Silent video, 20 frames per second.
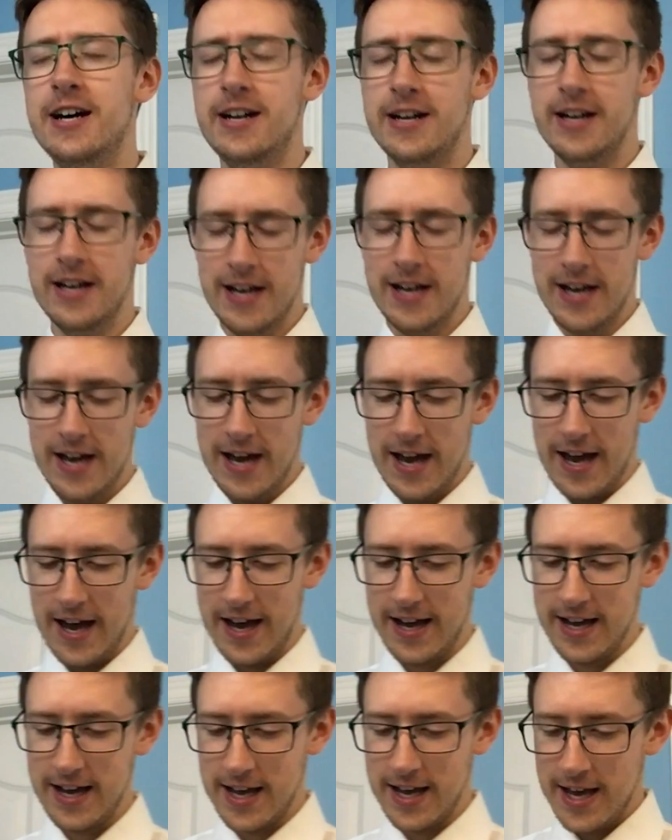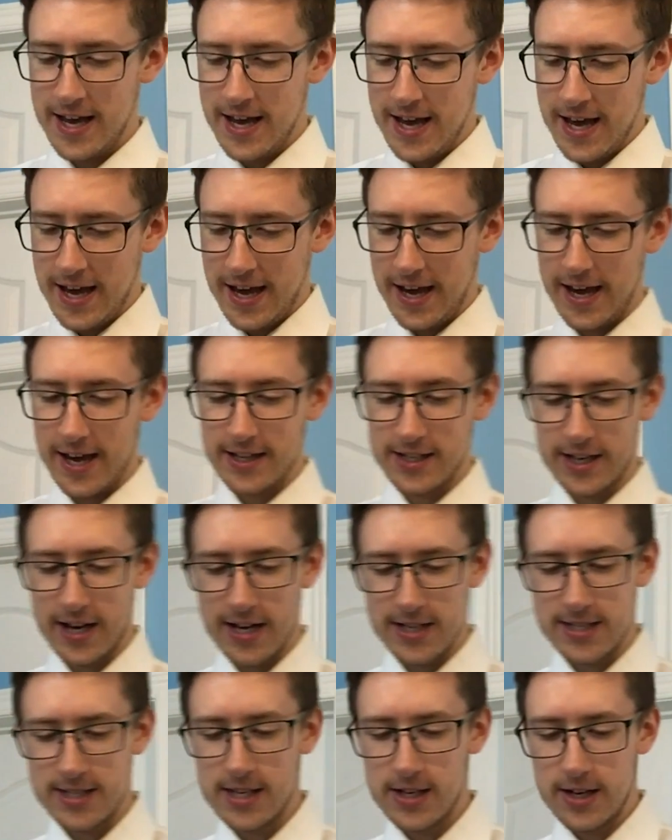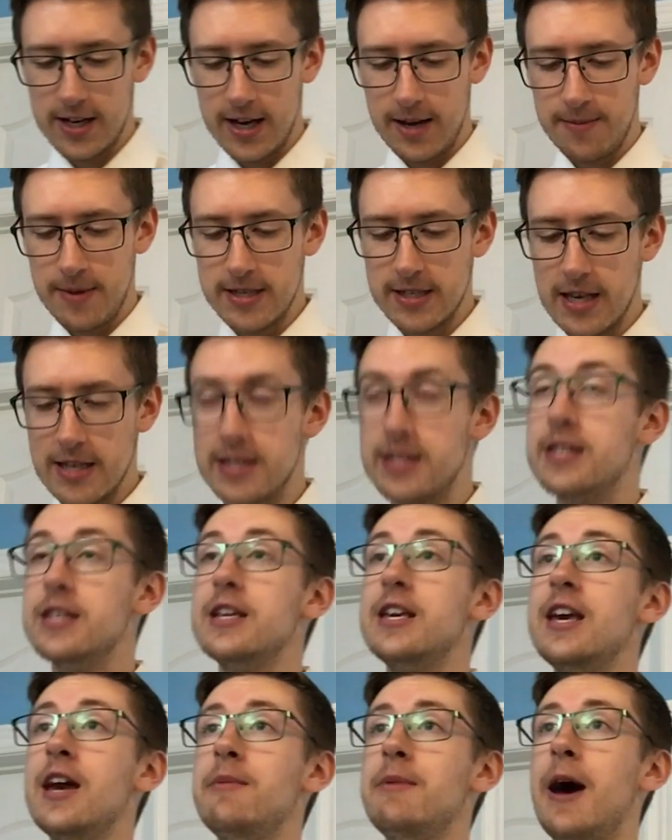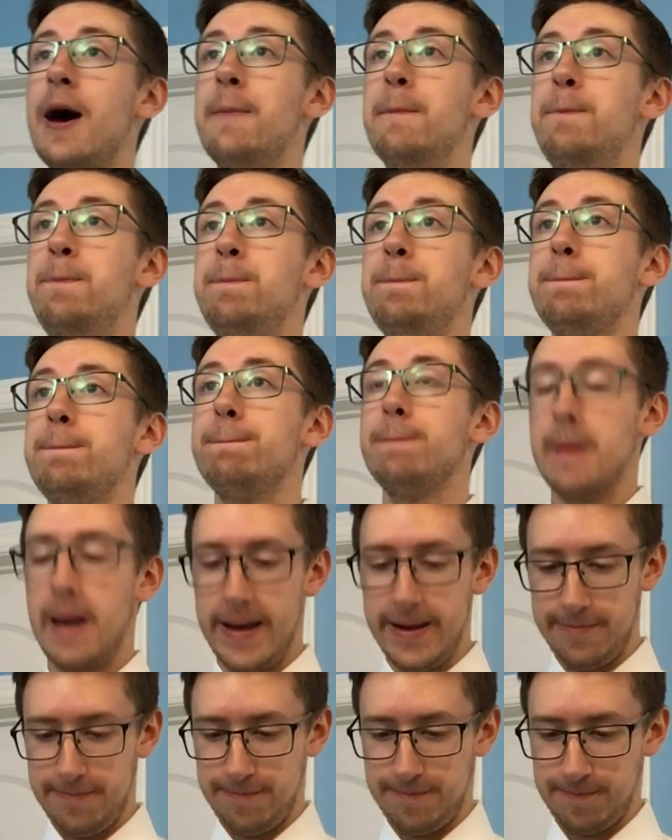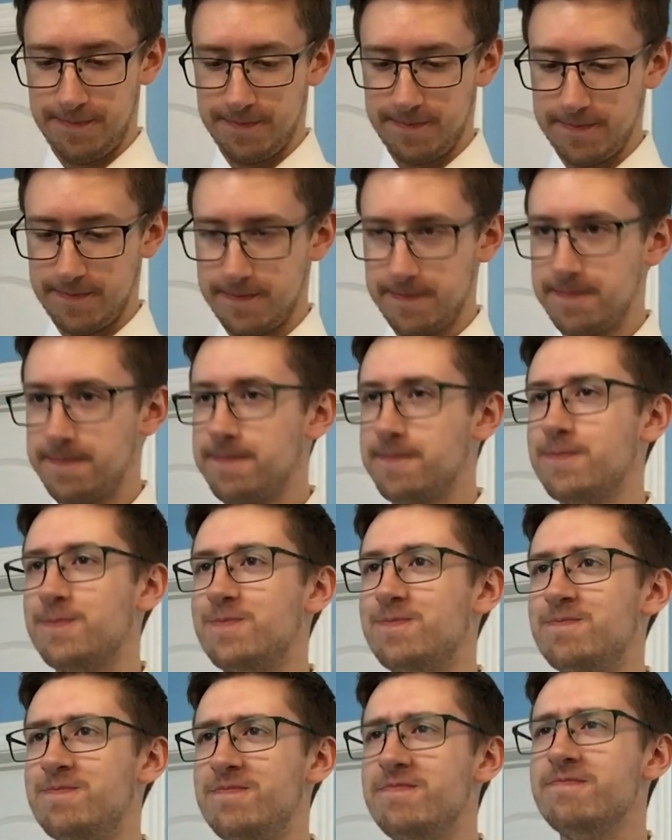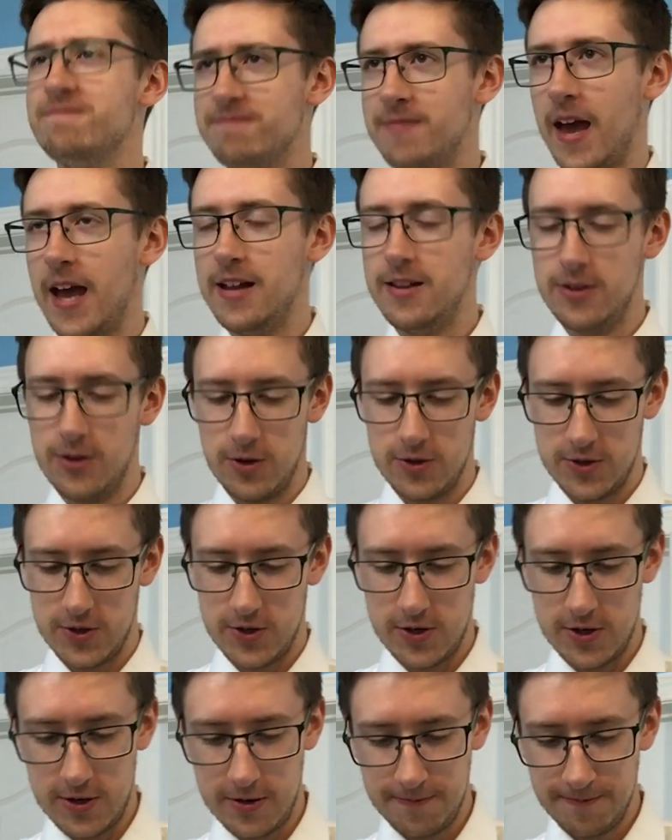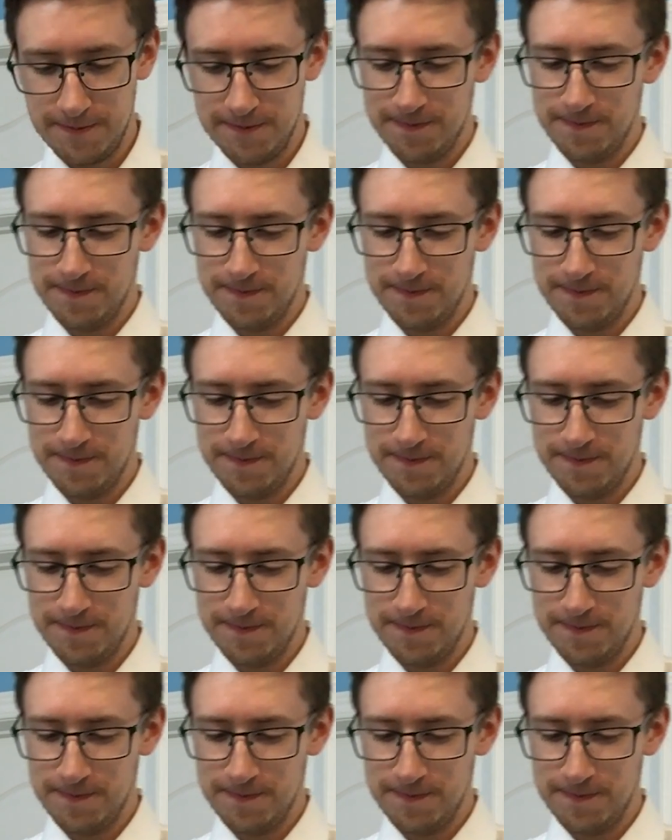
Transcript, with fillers: あと誰だろう。はい、じゃあ返すぞ。まずは杉山。はいはい、どうぞ。